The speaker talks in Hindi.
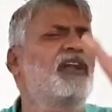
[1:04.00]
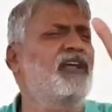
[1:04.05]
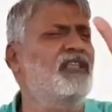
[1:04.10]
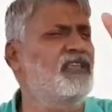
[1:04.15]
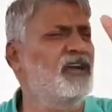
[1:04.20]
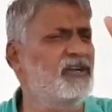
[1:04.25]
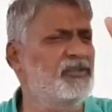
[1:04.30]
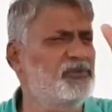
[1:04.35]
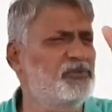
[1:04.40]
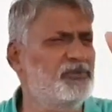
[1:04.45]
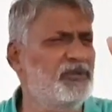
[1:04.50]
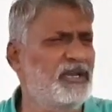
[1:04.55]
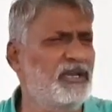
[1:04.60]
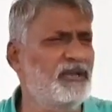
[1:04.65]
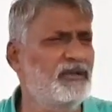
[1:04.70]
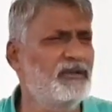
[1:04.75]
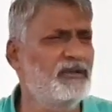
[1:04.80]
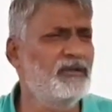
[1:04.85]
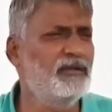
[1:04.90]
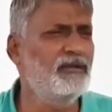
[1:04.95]
तरह थक चुके
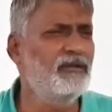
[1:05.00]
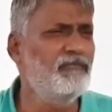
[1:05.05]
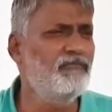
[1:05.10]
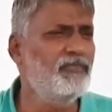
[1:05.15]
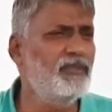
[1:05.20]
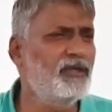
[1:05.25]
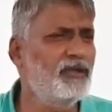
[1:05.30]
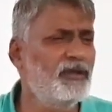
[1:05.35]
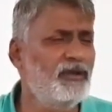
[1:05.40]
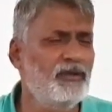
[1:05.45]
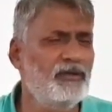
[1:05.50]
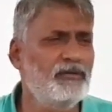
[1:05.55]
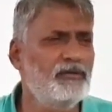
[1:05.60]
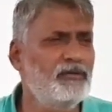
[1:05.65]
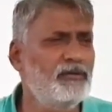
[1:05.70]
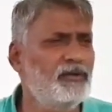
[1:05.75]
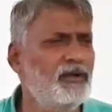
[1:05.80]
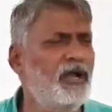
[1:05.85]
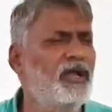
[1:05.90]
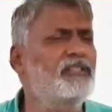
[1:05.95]
हैं
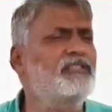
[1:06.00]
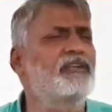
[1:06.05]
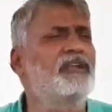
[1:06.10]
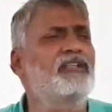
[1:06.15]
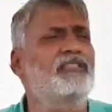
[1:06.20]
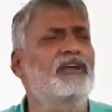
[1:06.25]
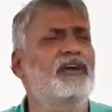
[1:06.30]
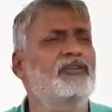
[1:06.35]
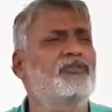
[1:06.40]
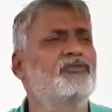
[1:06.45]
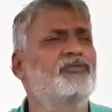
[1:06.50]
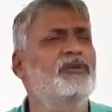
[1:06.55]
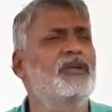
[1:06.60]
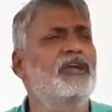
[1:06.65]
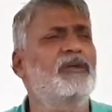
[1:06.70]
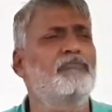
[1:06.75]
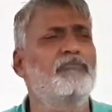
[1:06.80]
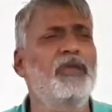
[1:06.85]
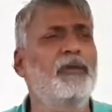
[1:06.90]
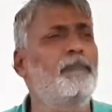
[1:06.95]
इतने थक चुके
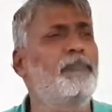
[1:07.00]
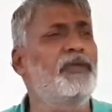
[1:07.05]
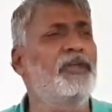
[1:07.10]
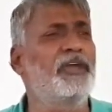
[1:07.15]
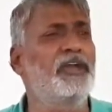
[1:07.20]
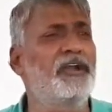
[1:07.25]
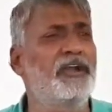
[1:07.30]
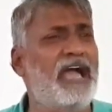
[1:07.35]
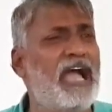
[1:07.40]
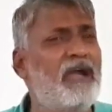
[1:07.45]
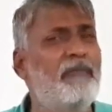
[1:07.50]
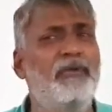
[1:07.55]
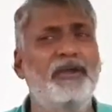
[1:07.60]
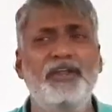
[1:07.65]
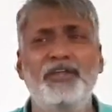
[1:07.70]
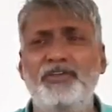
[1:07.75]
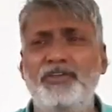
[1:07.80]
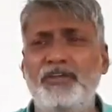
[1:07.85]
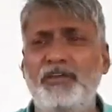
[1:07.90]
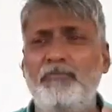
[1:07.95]
हैं बीपी है
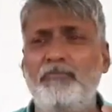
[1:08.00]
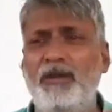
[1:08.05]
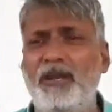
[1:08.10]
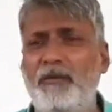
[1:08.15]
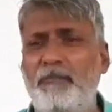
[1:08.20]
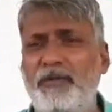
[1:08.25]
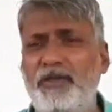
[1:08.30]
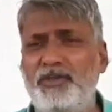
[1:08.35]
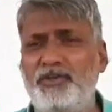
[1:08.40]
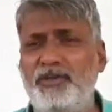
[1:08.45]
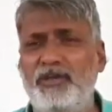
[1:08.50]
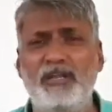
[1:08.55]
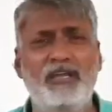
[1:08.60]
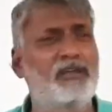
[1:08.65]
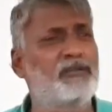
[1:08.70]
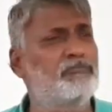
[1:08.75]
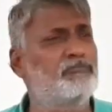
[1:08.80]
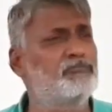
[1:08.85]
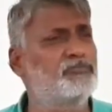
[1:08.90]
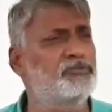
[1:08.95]
डायबिटीज़ है ब्लड प्रेशर
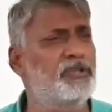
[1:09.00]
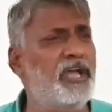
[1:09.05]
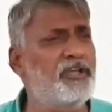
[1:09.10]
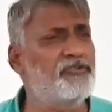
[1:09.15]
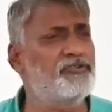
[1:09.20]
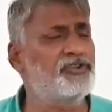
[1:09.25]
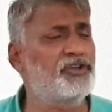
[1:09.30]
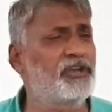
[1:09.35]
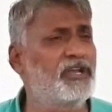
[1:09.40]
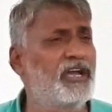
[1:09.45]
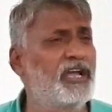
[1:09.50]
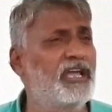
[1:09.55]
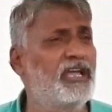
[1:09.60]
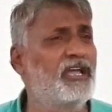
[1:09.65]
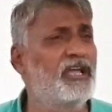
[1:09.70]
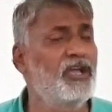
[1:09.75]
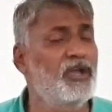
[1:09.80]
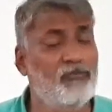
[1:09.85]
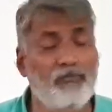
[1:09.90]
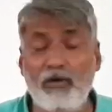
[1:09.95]
है टेंशन है
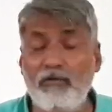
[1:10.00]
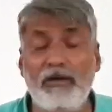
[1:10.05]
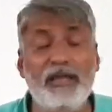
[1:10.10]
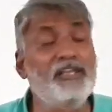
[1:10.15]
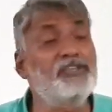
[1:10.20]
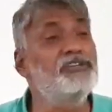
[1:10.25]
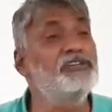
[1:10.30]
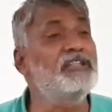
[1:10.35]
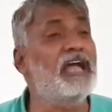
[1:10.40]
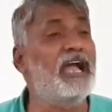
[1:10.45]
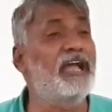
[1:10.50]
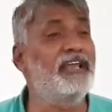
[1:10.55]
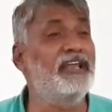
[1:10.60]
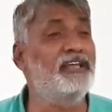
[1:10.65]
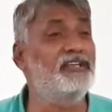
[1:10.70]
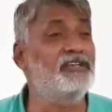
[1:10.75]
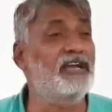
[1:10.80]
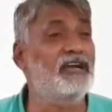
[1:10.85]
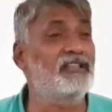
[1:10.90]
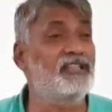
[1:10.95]
वो वहीं जीना ही
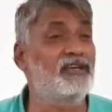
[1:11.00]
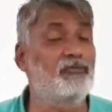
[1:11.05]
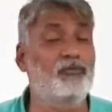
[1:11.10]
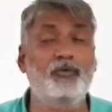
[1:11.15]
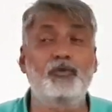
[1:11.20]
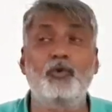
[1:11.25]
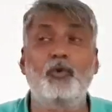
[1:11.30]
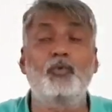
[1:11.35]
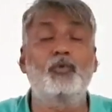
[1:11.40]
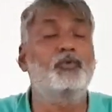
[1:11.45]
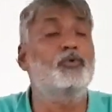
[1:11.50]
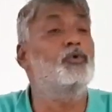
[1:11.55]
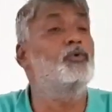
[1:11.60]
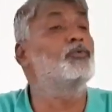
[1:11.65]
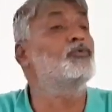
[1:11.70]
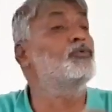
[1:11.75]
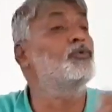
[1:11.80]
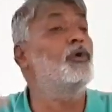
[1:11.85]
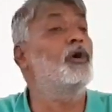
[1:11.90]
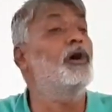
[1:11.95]
नहीं चाहते उनको उनको
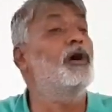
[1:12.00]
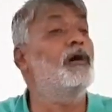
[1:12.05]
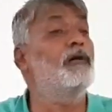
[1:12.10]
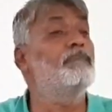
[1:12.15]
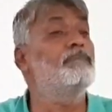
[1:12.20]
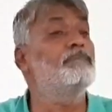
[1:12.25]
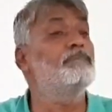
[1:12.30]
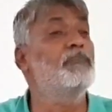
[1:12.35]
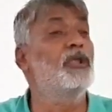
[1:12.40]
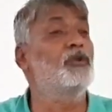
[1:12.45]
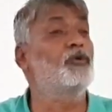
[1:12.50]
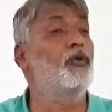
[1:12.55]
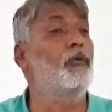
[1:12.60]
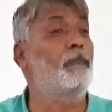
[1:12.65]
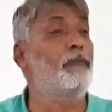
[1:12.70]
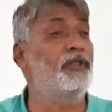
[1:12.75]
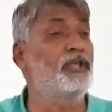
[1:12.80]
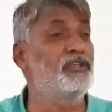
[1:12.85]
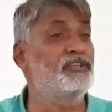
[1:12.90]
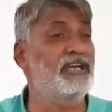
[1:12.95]
उनको बिल्कुल
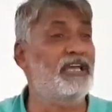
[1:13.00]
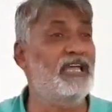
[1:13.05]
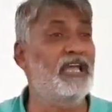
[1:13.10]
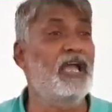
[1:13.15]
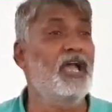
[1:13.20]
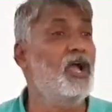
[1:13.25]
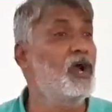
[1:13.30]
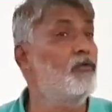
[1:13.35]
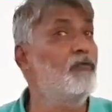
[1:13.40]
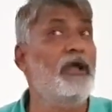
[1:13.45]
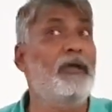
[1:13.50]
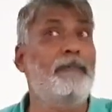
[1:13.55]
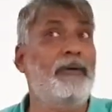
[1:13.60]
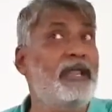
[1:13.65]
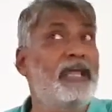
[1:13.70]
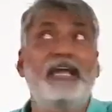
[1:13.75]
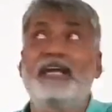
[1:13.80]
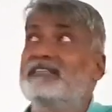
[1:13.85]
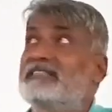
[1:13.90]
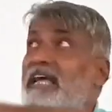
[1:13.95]
फ्री चाहिए वहीं
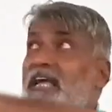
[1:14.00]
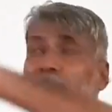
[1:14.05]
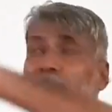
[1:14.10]
पर ऐसा